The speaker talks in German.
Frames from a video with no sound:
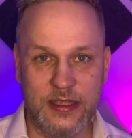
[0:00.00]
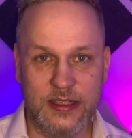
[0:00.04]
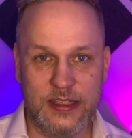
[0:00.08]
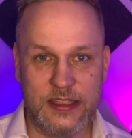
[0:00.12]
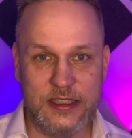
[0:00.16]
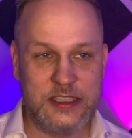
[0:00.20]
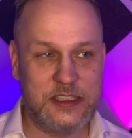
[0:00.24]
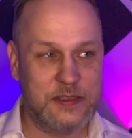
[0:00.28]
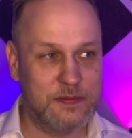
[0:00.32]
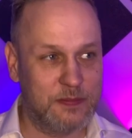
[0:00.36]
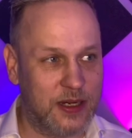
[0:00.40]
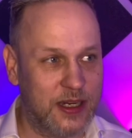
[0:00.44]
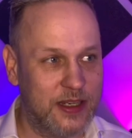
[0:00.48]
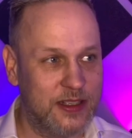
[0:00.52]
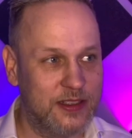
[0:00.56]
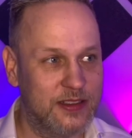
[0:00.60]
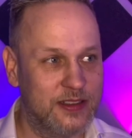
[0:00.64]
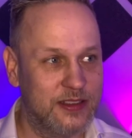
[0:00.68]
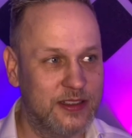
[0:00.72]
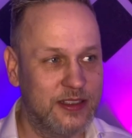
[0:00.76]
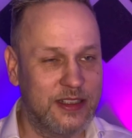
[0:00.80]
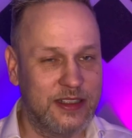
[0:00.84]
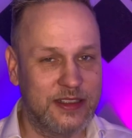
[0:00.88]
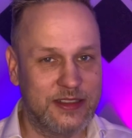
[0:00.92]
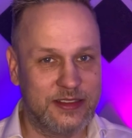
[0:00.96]
Ich
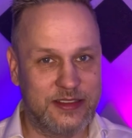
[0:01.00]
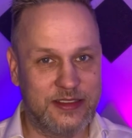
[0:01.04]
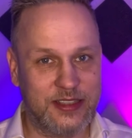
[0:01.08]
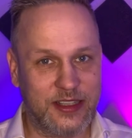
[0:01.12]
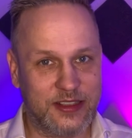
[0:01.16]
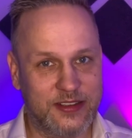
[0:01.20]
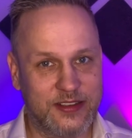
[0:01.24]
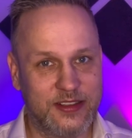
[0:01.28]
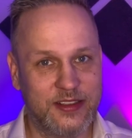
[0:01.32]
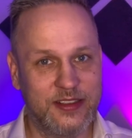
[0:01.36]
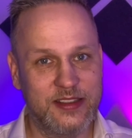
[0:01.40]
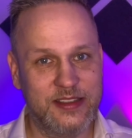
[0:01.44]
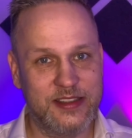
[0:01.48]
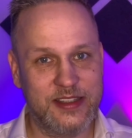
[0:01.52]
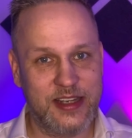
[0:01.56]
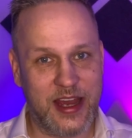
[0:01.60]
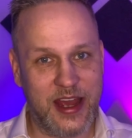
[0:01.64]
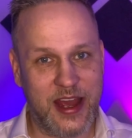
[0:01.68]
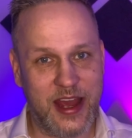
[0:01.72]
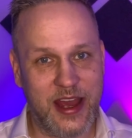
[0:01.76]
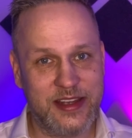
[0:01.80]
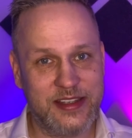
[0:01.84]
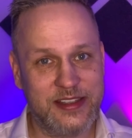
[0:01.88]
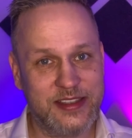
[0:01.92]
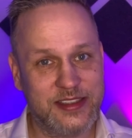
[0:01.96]
meine, das sind ja
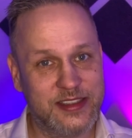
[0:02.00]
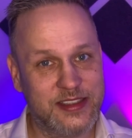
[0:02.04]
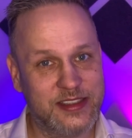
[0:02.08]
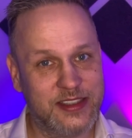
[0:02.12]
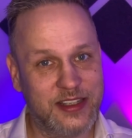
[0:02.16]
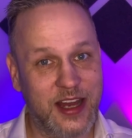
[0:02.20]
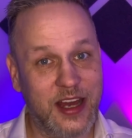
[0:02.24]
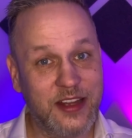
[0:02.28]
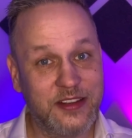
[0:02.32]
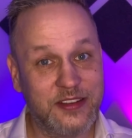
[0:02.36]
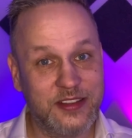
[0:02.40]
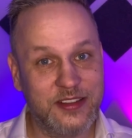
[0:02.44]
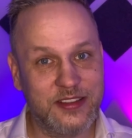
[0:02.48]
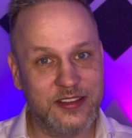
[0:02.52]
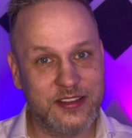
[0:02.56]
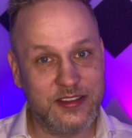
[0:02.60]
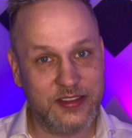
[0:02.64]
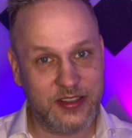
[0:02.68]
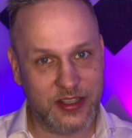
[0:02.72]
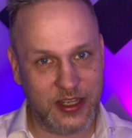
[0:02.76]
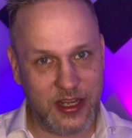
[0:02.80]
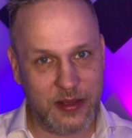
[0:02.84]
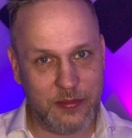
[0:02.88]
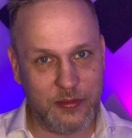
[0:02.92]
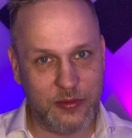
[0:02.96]
echt krasse
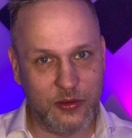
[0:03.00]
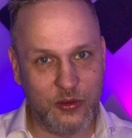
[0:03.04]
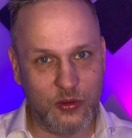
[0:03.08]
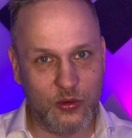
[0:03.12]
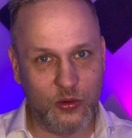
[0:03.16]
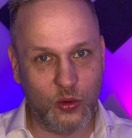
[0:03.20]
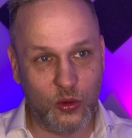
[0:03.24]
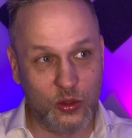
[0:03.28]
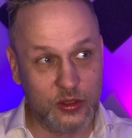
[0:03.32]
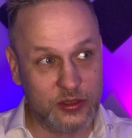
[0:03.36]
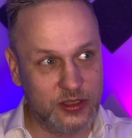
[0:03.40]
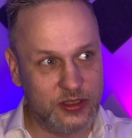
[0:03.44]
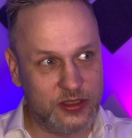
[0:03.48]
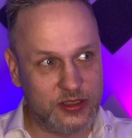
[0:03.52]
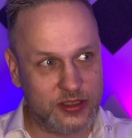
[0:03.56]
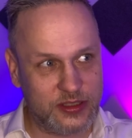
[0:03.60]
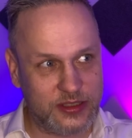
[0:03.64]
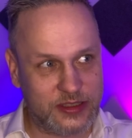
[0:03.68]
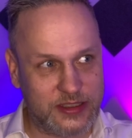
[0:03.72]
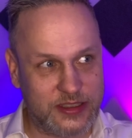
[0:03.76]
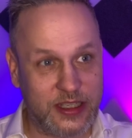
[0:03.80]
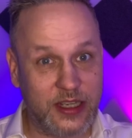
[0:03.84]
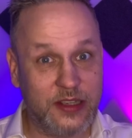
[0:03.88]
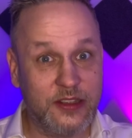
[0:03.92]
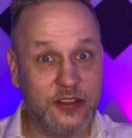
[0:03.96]
Themen
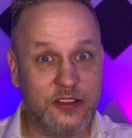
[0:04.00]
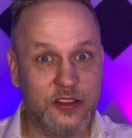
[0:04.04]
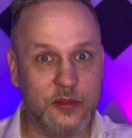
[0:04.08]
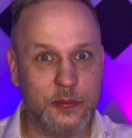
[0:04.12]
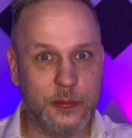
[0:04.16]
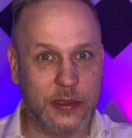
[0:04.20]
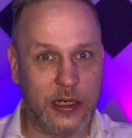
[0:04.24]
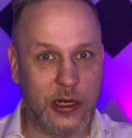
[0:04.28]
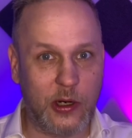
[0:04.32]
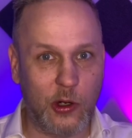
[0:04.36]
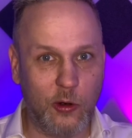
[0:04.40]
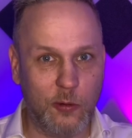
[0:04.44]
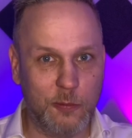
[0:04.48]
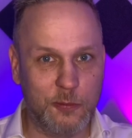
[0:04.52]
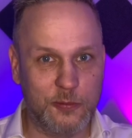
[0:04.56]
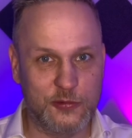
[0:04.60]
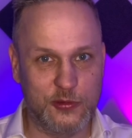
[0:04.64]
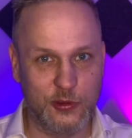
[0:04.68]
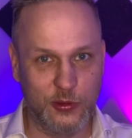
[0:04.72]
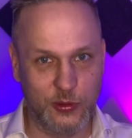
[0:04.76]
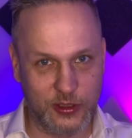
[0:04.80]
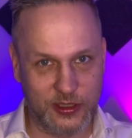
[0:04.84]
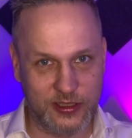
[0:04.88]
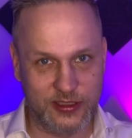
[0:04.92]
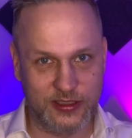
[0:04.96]
und krasse
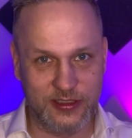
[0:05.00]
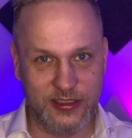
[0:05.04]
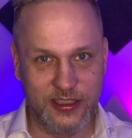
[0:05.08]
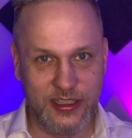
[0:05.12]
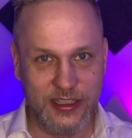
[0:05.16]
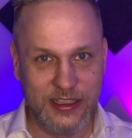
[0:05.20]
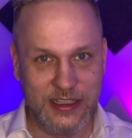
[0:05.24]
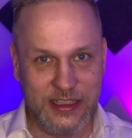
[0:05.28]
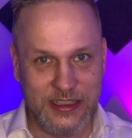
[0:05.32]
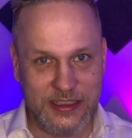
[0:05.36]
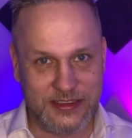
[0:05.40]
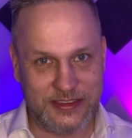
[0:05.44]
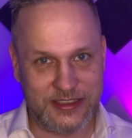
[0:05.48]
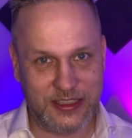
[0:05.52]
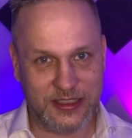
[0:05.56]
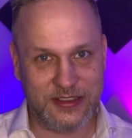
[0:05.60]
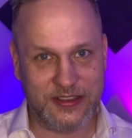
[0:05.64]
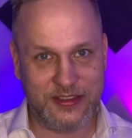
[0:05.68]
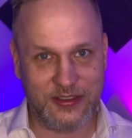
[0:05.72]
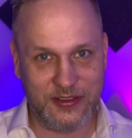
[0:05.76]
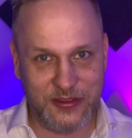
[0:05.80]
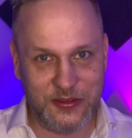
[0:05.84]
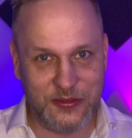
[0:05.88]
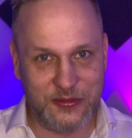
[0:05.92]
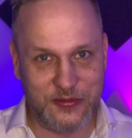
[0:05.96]
Behauptungen.
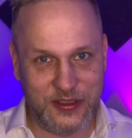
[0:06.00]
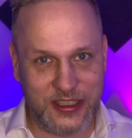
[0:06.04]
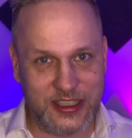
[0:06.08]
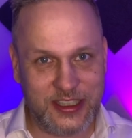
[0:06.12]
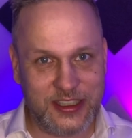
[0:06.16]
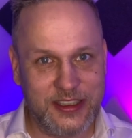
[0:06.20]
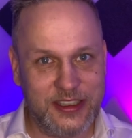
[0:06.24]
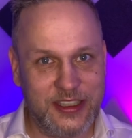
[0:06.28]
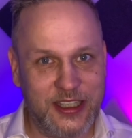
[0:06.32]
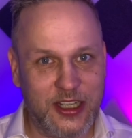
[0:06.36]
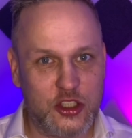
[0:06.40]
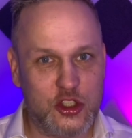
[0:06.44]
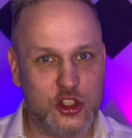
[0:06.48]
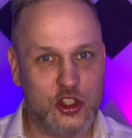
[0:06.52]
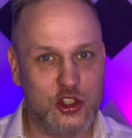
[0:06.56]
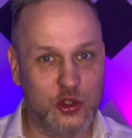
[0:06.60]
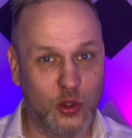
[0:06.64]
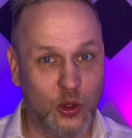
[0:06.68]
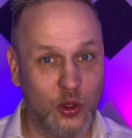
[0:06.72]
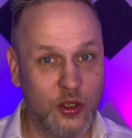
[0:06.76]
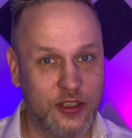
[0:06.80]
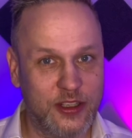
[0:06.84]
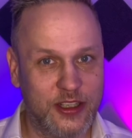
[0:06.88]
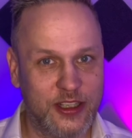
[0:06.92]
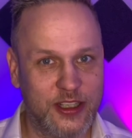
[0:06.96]
Das wäre ja
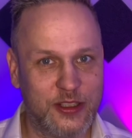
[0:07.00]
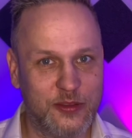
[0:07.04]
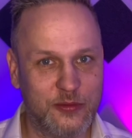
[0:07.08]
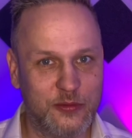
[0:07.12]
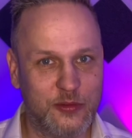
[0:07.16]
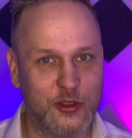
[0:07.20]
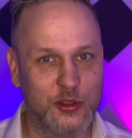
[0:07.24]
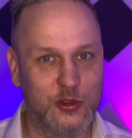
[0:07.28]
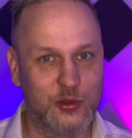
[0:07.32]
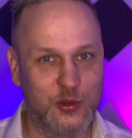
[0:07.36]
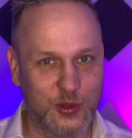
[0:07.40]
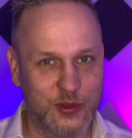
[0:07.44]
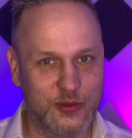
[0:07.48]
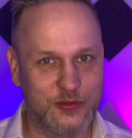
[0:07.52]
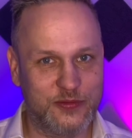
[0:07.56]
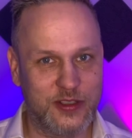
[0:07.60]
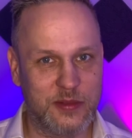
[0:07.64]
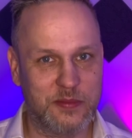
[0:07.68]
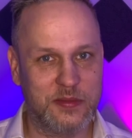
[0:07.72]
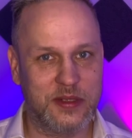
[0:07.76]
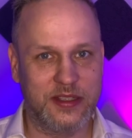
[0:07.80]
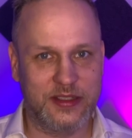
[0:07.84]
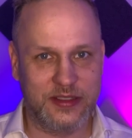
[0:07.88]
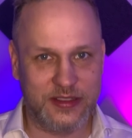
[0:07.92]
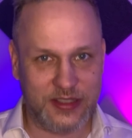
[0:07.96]
schon irgendwie gut,
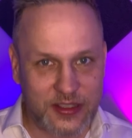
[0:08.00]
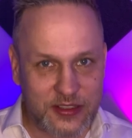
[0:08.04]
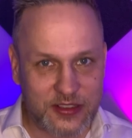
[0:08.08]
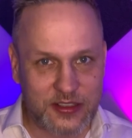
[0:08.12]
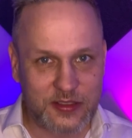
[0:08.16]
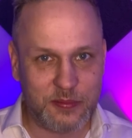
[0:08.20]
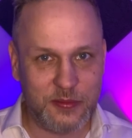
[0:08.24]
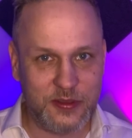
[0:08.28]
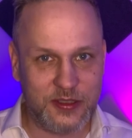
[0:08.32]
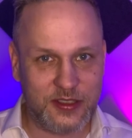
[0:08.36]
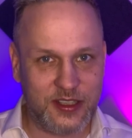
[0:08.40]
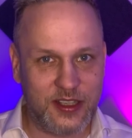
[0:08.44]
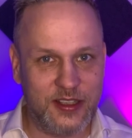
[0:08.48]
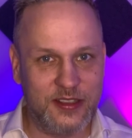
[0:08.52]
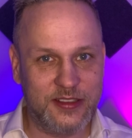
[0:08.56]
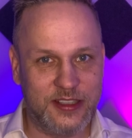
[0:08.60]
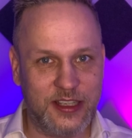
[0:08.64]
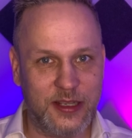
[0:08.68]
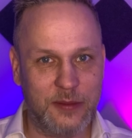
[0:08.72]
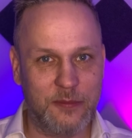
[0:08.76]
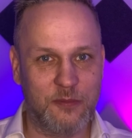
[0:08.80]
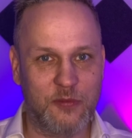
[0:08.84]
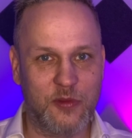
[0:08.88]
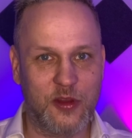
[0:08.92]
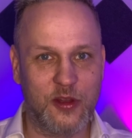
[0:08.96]
wenn man das mit
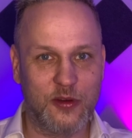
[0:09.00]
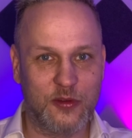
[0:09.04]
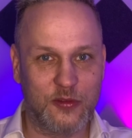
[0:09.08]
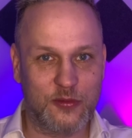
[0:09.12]
dem